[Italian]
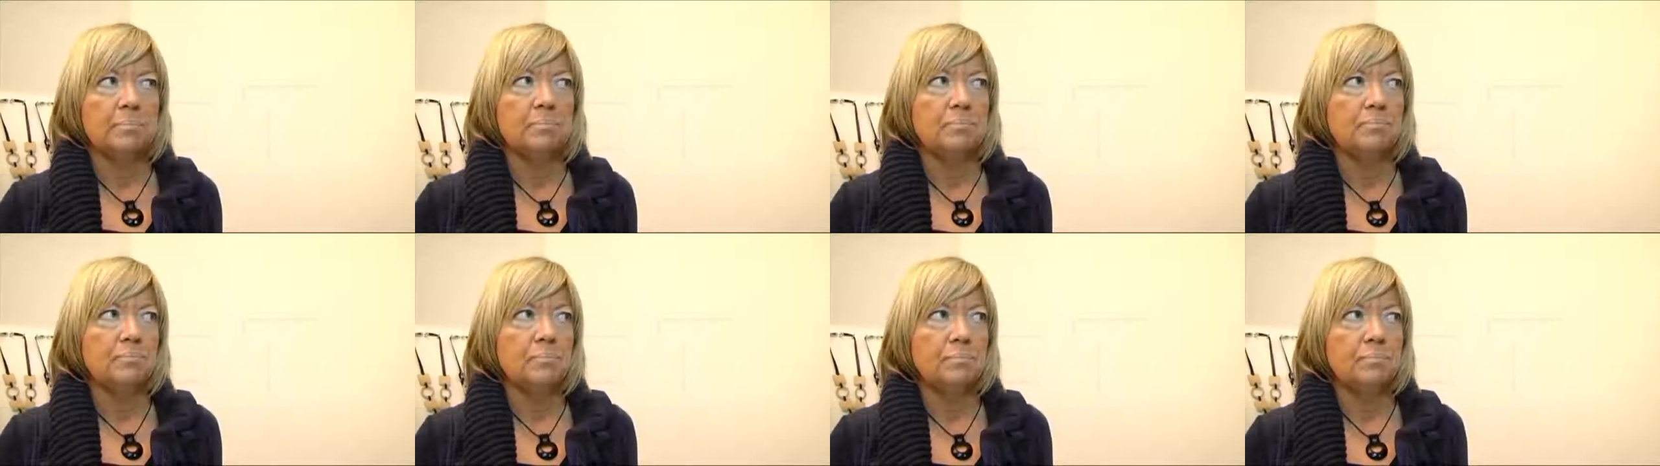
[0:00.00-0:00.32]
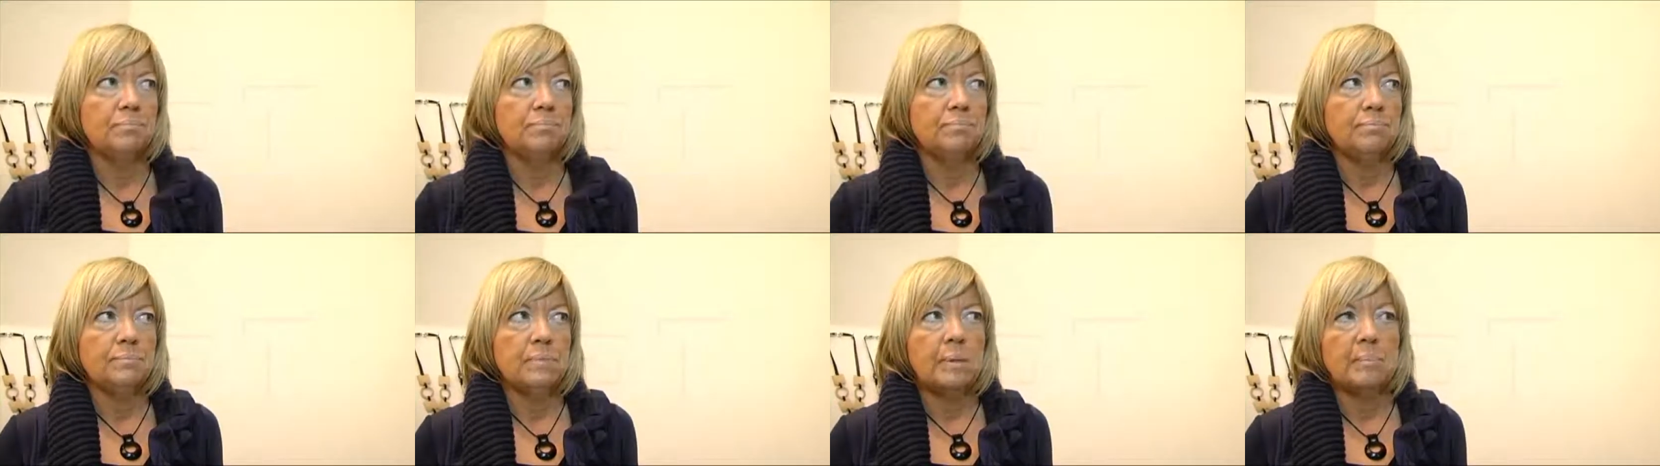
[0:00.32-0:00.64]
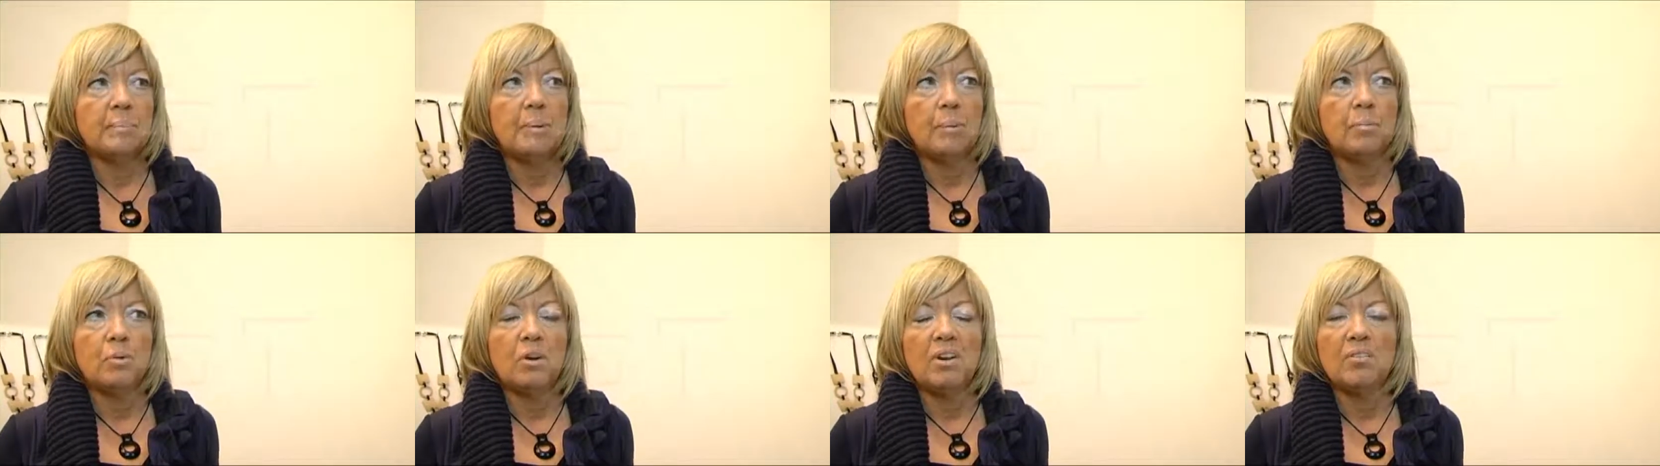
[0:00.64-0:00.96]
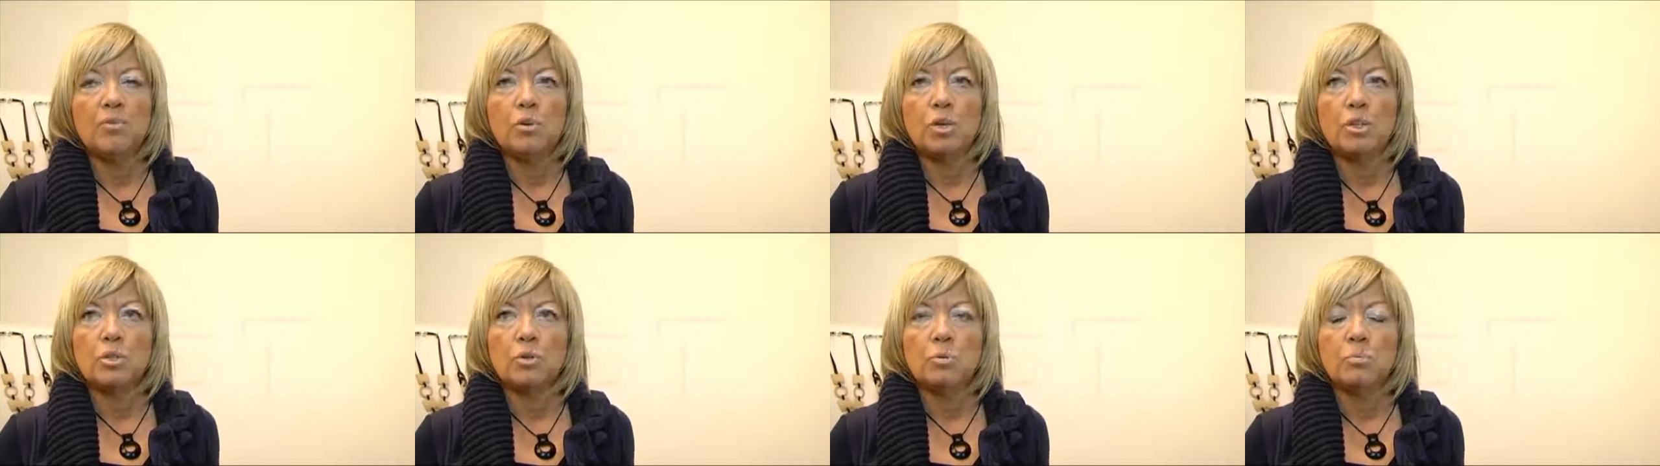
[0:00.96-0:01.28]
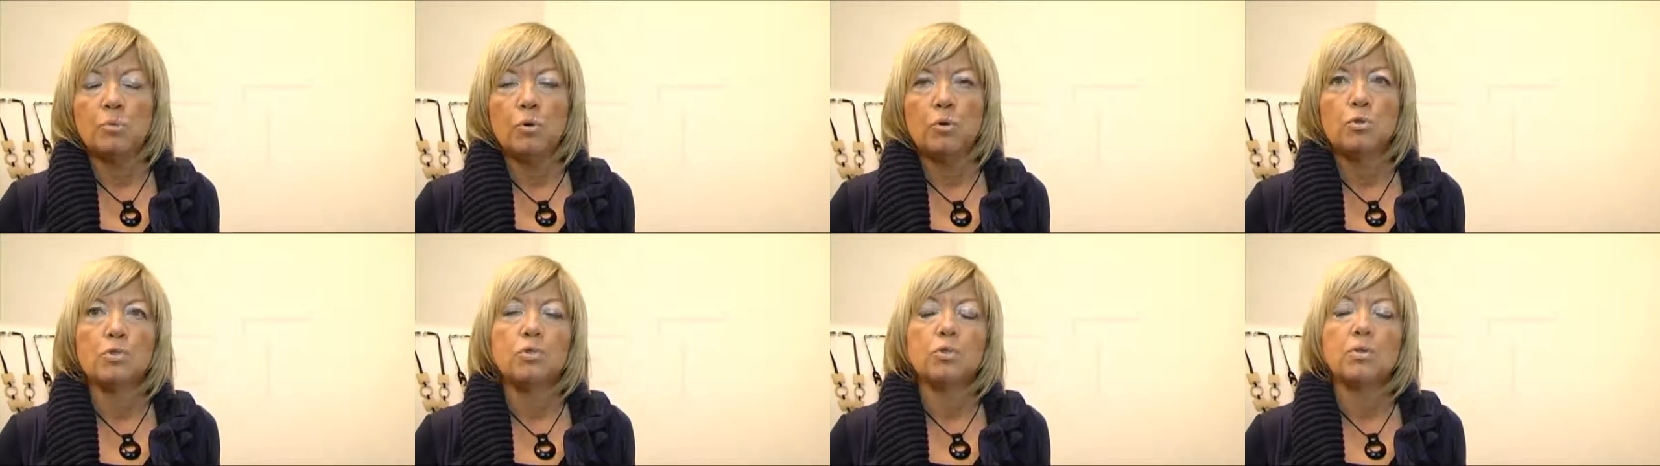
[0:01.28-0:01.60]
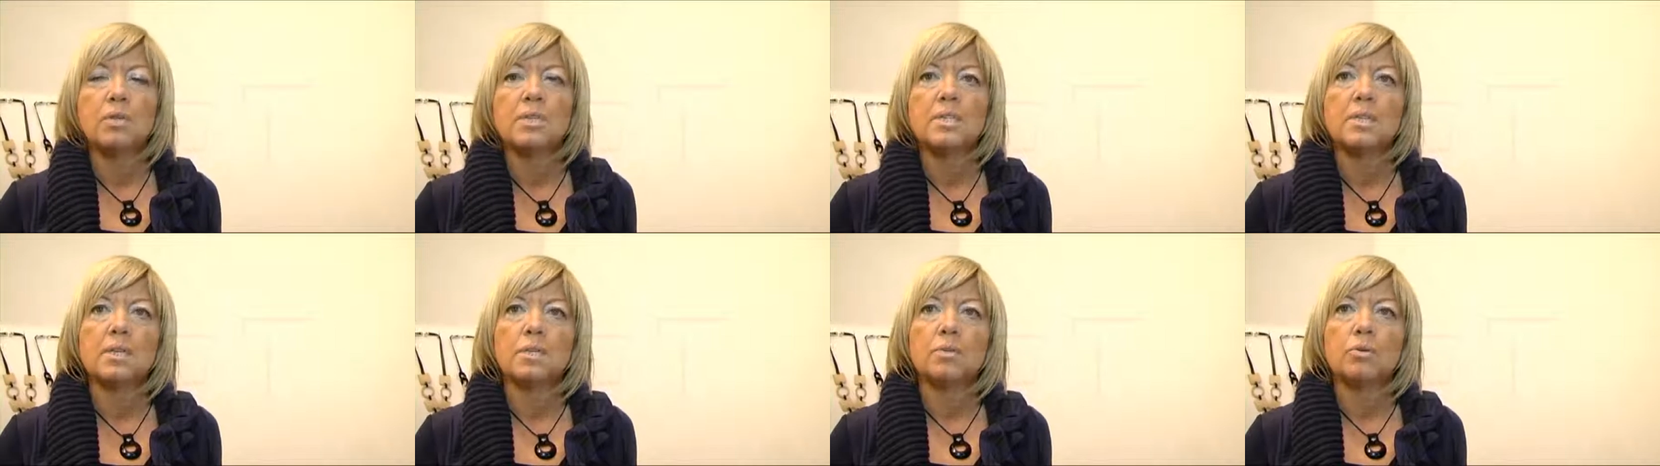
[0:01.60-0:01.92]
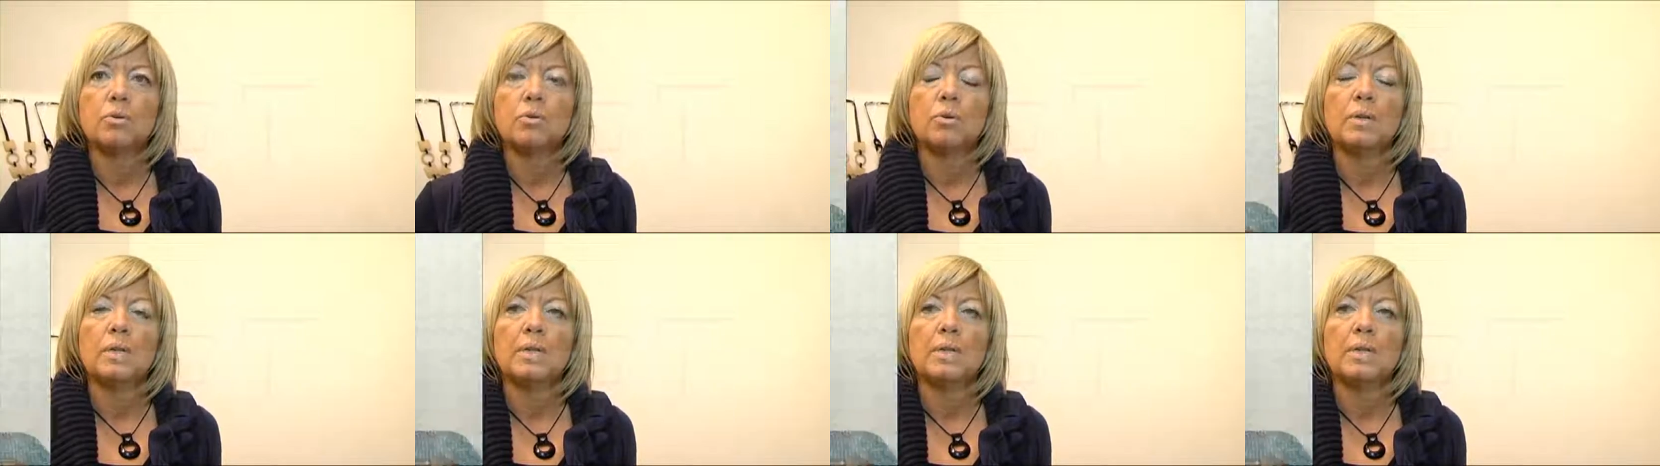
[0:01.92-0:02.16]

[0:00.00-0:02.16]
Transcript: mm, abbiamo lavorato molto nel settore